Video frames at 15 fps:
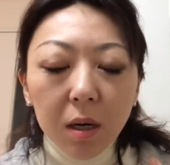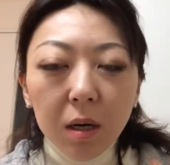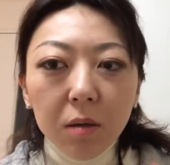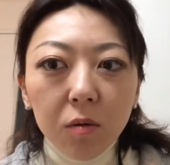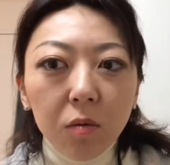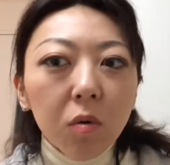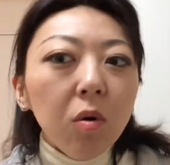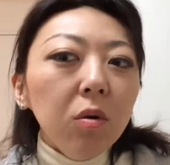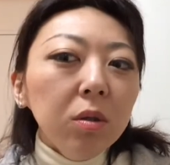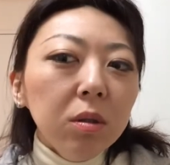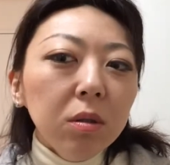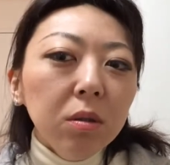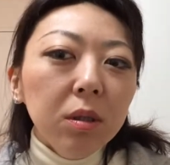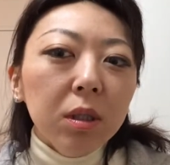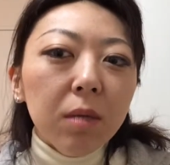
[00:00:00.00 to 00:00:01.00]
あのこうい
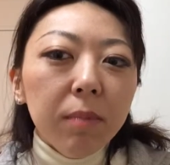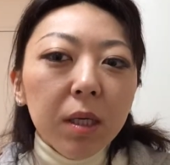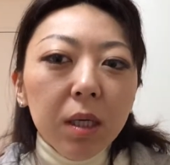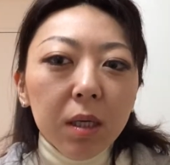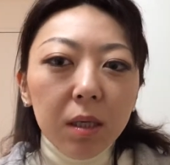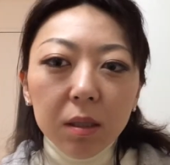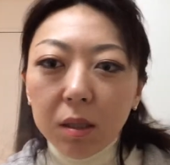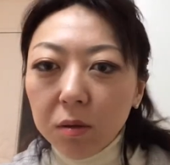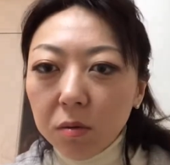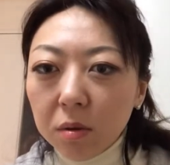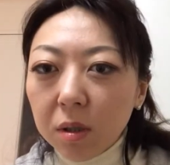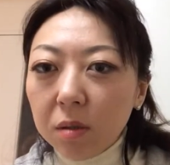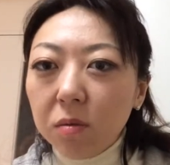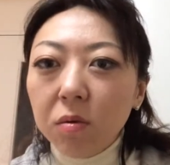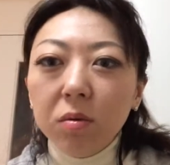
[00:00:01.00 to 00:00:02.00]
う喋り方と
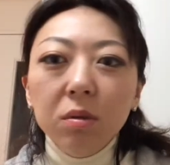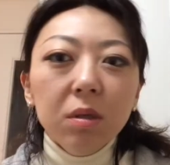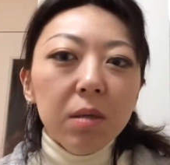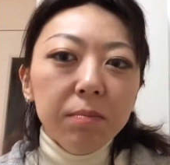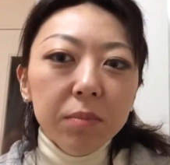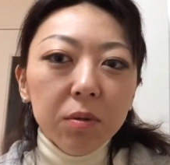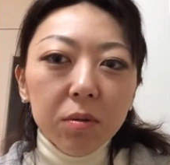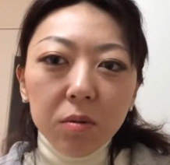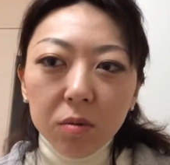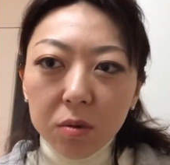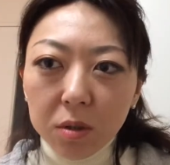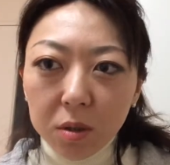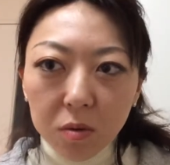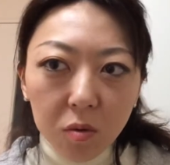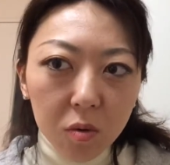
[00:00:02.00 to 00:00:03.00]
かこういう
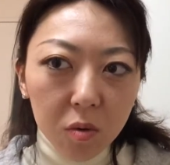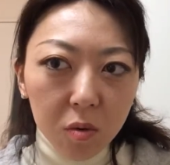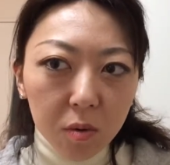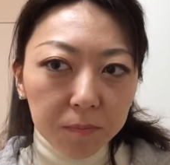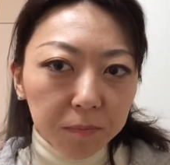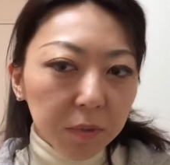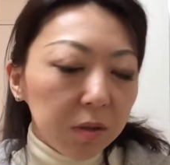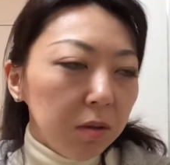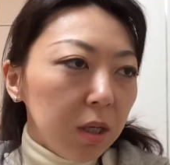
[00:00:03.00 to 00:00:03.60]
アプローチをク